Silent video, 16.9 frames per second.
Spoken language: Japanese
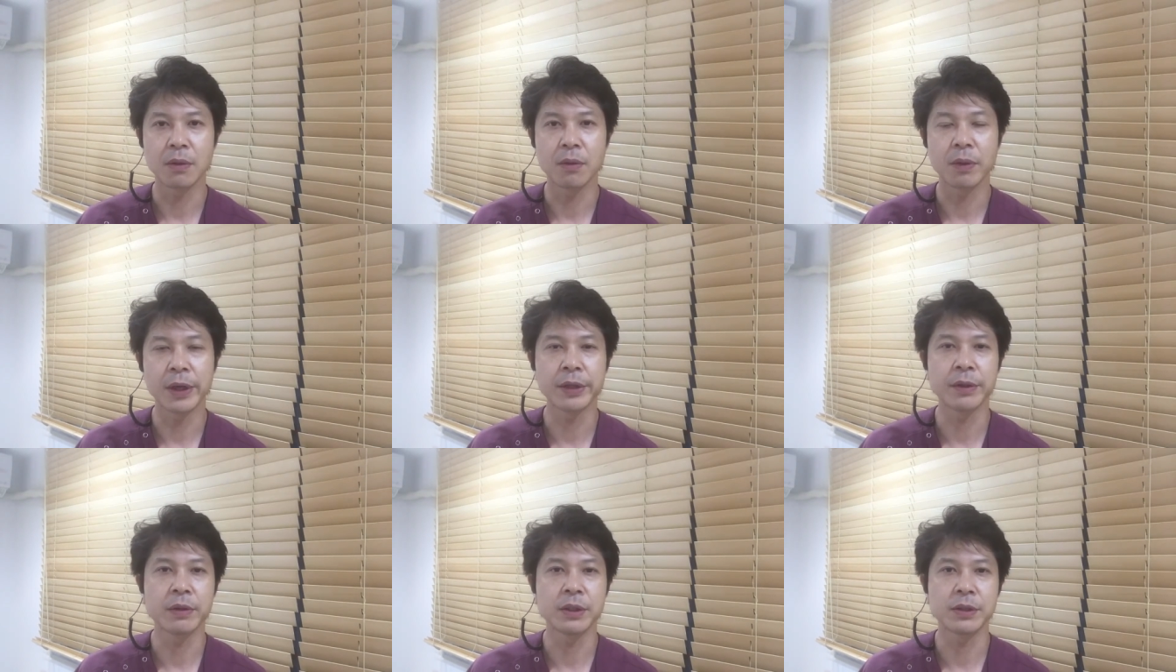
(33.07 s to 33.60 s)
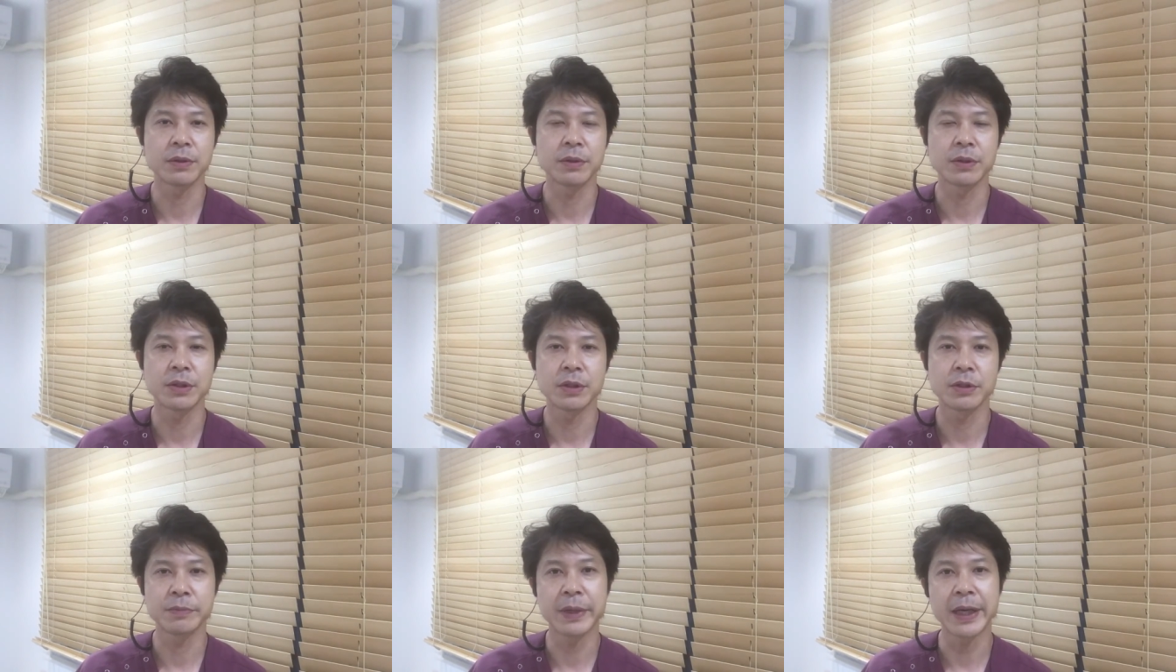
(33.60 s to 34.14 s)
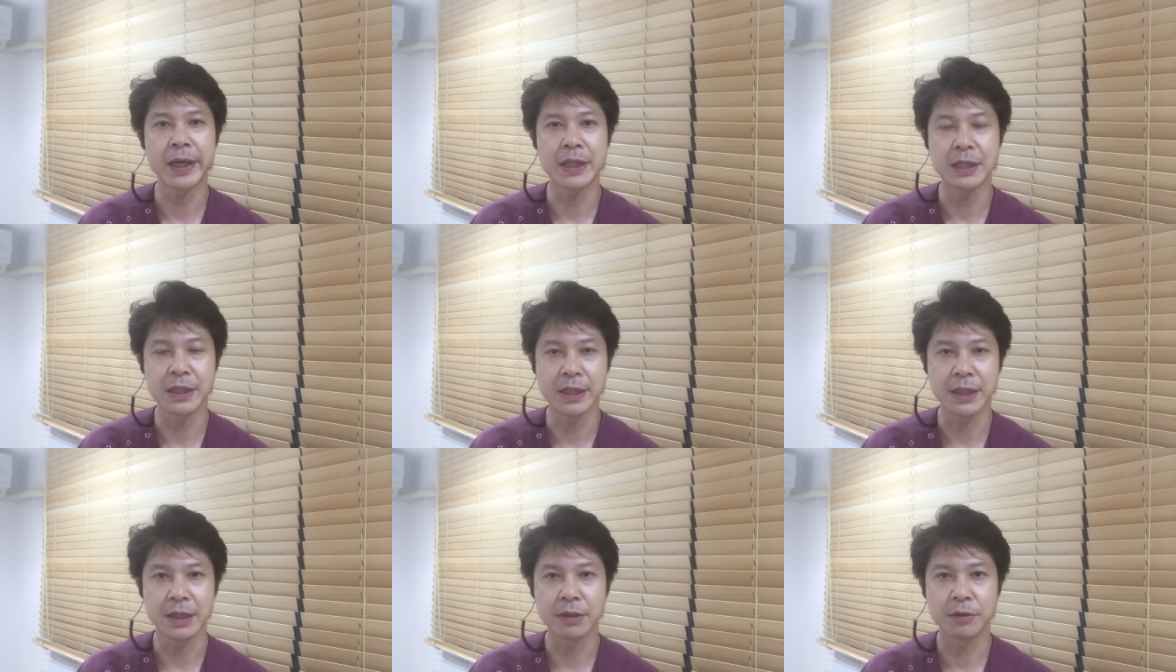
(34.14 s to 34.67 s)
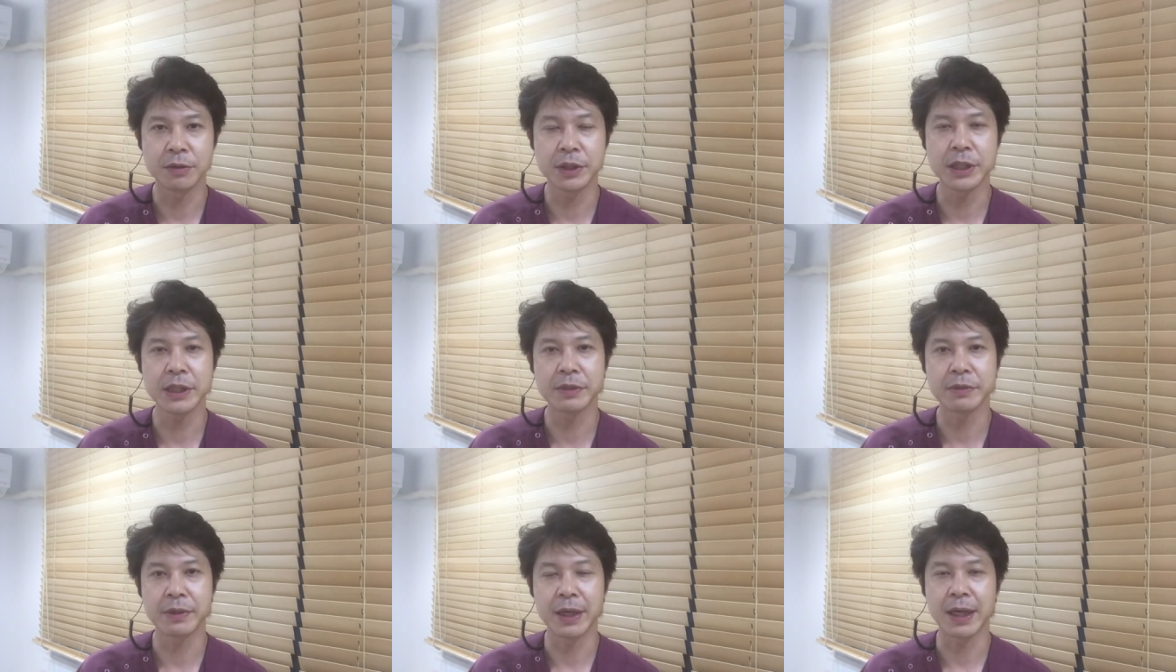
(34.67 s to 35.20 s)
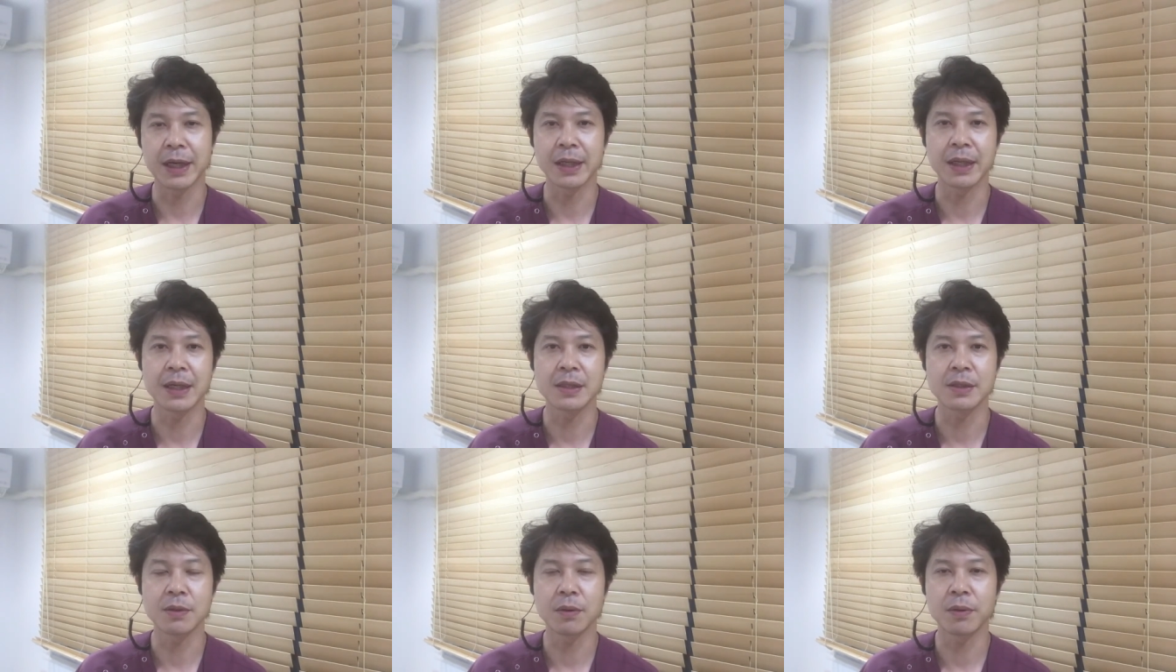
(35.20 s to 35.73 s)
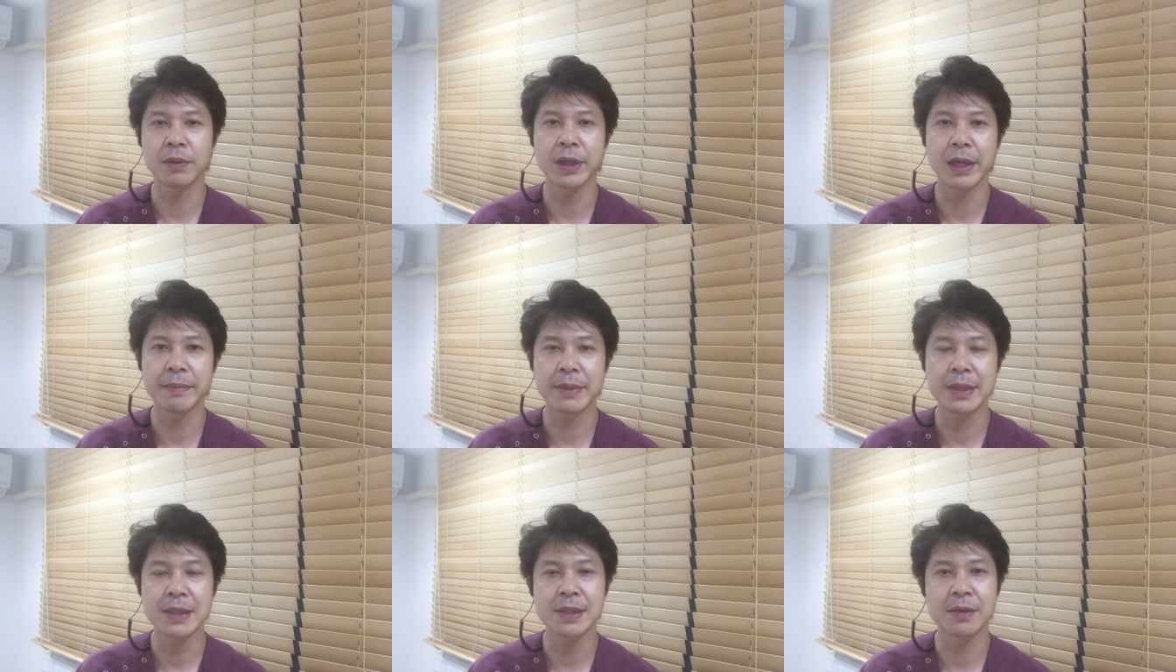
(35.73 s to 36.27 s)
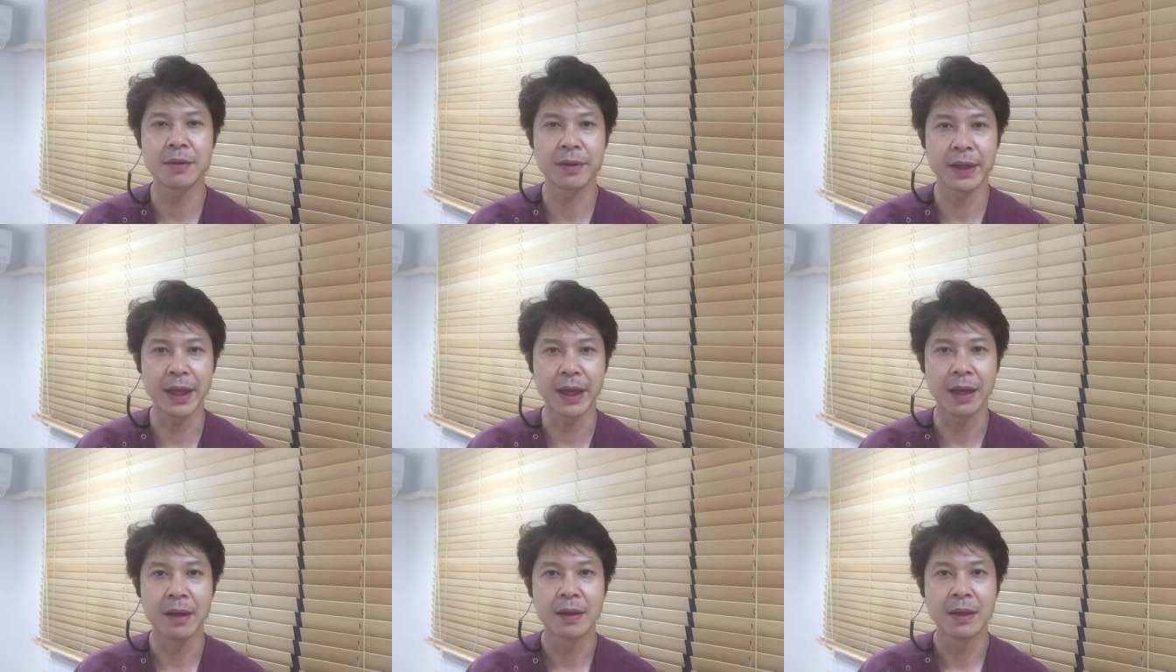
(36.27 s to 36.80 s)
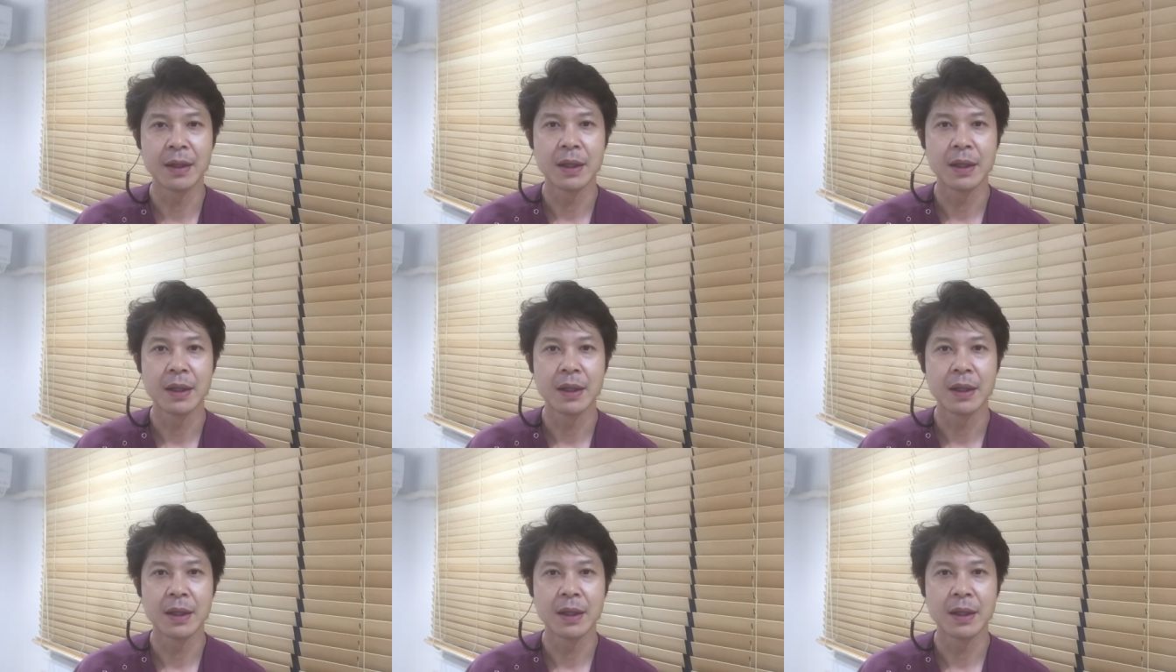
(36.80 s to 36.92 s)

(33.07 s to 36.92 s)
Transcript: ホワイトニングをする前にクリーニングは必ず行いますので、